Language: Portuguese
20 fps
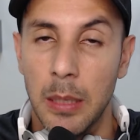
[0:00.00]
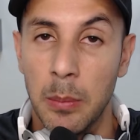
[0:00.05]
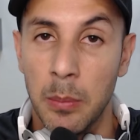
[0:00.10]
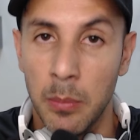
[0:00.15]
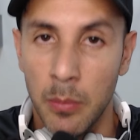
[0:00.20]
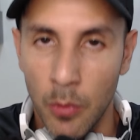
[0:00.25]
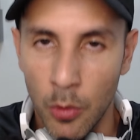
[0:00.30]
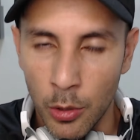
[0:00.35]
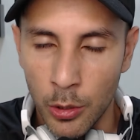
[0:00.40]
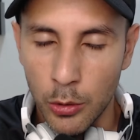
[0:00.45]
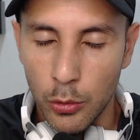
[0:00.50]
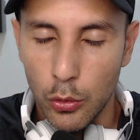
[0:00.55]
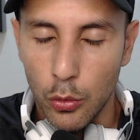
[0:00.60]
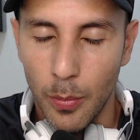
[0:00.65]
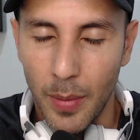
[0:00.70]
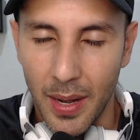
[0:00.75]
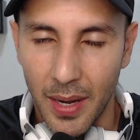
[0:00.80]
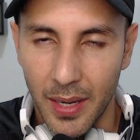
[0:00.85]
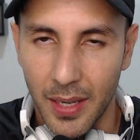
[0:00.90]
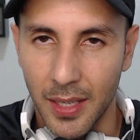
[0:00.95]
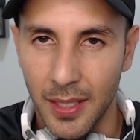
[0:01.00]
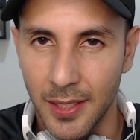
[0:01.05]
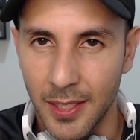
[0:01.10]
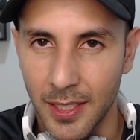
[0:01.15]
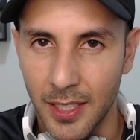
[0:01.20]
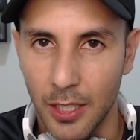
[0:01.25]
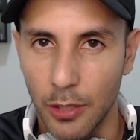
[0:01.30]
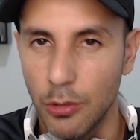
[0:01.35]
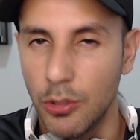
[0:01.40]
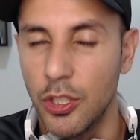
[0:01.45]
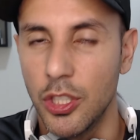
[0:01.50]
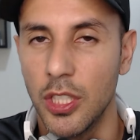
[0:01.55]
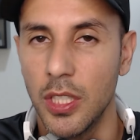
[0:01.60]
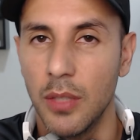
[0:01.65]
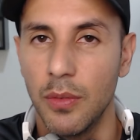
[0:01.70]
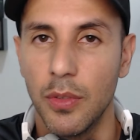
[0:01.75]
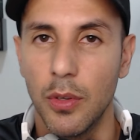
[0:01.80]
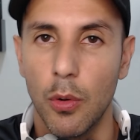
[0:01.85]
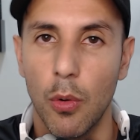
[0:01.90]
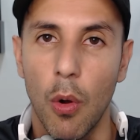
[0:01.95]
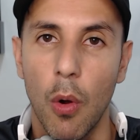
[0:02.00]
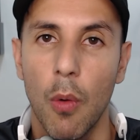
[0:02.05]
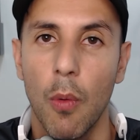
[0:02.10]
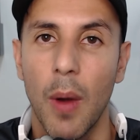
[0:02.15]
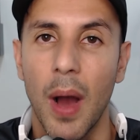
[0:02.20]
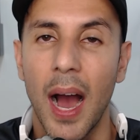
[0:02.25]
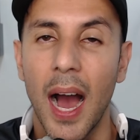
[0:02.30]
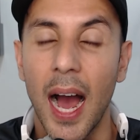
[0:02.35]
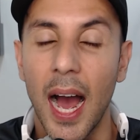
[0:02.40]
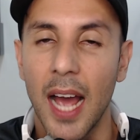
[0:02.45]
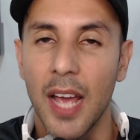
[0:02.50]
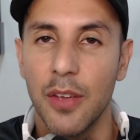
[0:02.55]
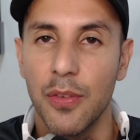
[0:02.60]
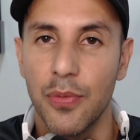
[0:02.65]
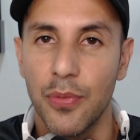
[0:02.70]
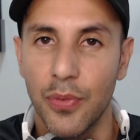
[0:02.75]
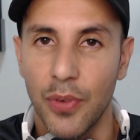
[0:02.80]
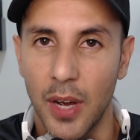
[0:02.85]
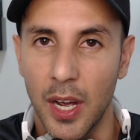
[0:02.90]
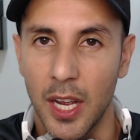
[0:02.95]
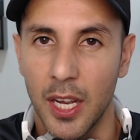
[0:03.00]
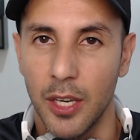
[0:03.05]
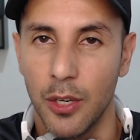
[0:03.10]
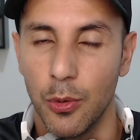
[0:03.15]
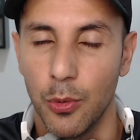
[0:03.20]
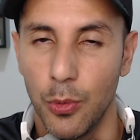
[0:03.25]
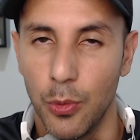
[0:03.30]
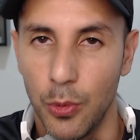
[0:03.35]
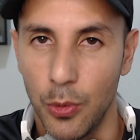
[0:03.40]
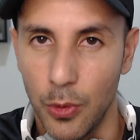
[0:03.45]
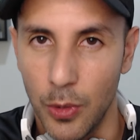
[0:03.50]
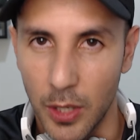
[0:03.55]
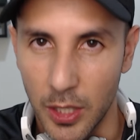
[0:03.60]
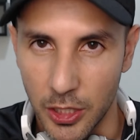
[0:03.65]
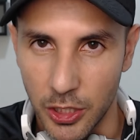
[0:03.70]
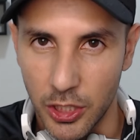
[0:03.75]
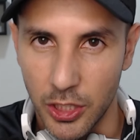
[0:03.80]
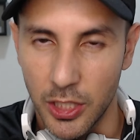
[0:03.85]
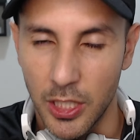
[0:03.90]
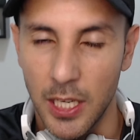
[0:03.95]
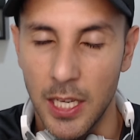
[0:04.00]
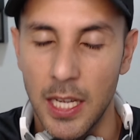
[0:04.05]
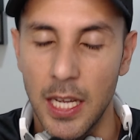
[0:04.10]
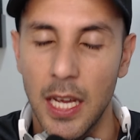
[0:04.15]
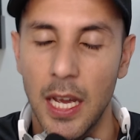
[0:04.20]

muito bacana que eu tive com Hi-Fi Rush.